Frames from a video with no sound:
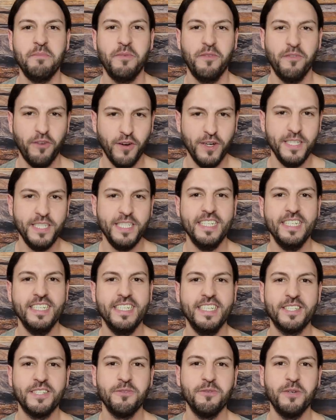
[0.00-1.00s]
Bevor ich
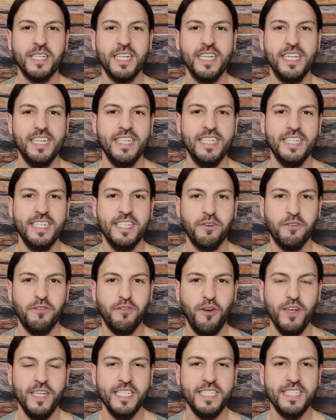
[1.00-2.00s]
das Urteil jedoch
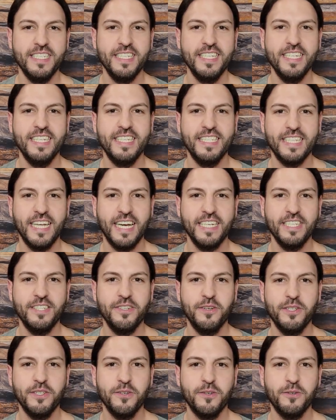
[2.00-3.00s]
vorlese, zeige ich
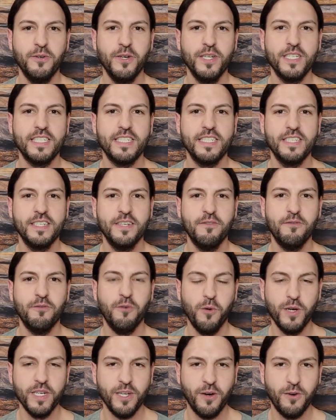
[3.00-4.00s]
euch noch kurz,
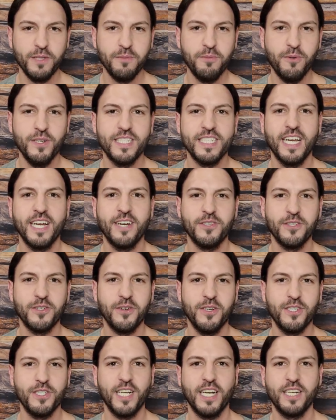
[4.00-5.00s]
wo genau die
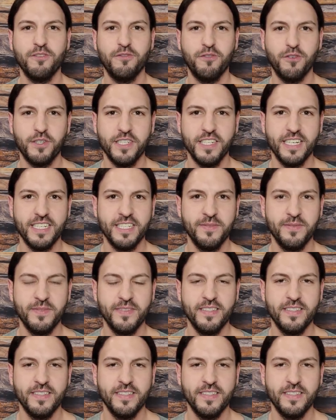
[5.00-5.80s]
Polizeikontrolle stattgefunden hat.